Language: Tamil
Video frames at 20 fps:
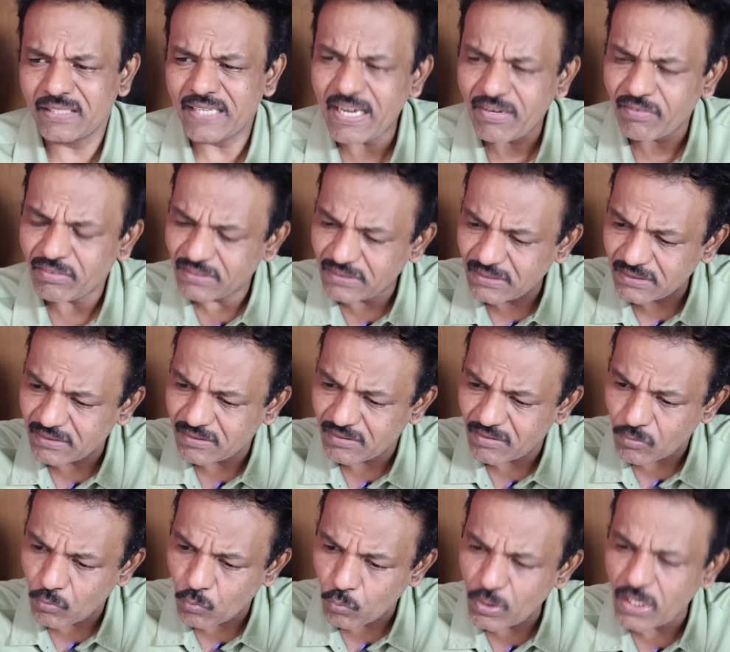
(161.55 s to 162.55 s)
ஏன் வந்து
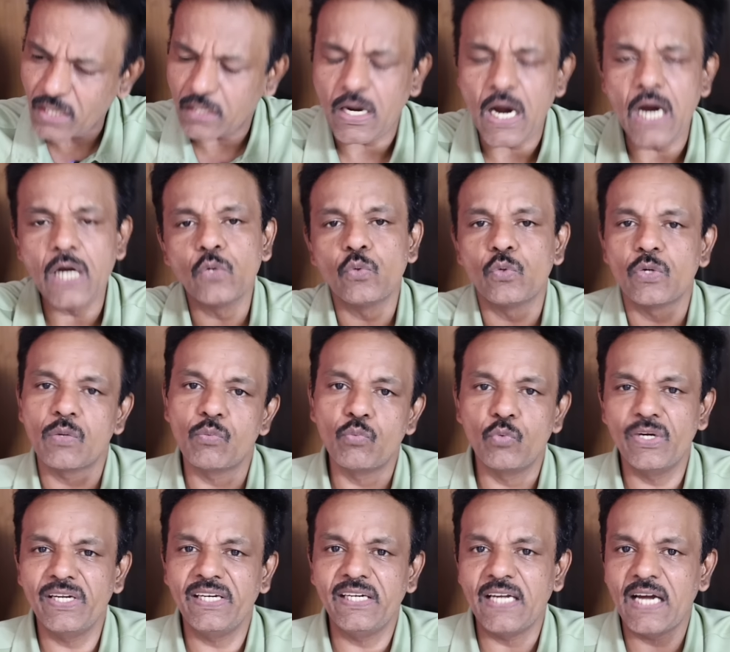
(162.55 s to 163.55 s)
உள்ள கால் ஊன
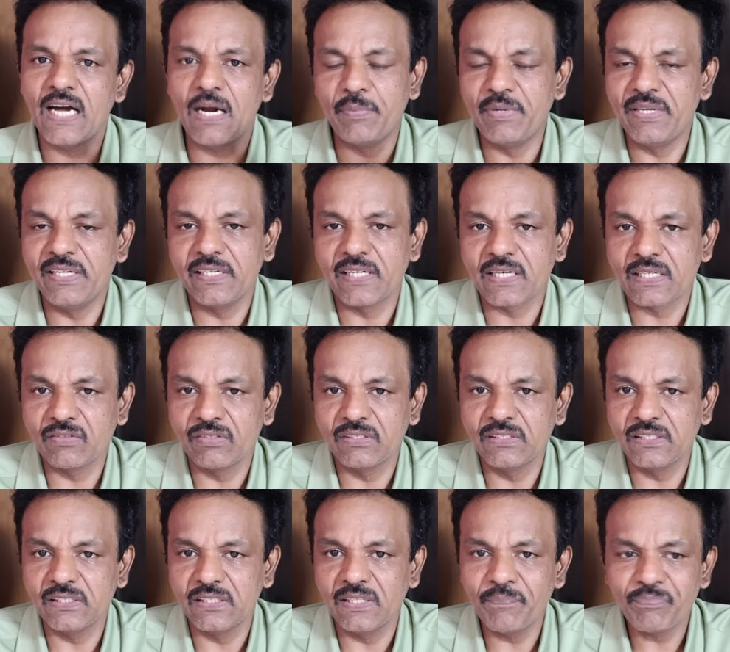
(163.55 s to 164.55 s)
முடியல அப்படிங்கிறது
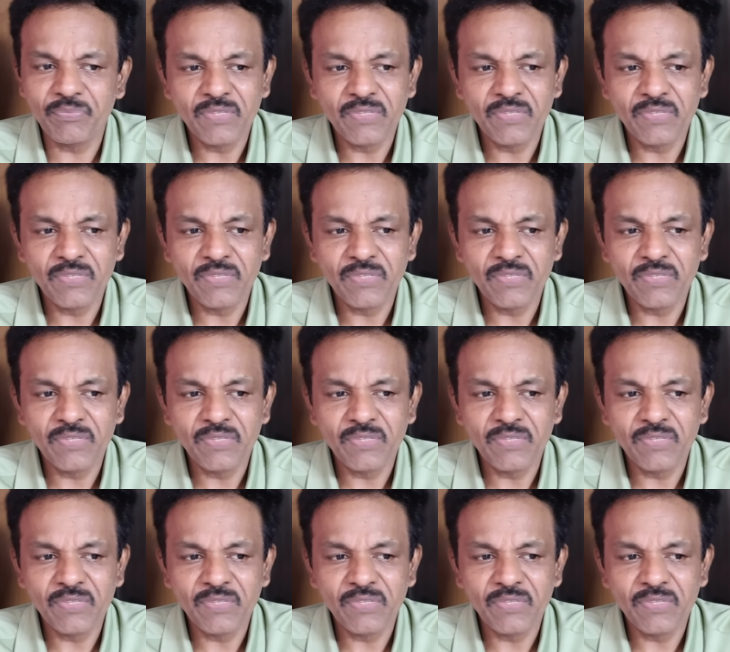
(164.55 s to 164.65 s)
வந்து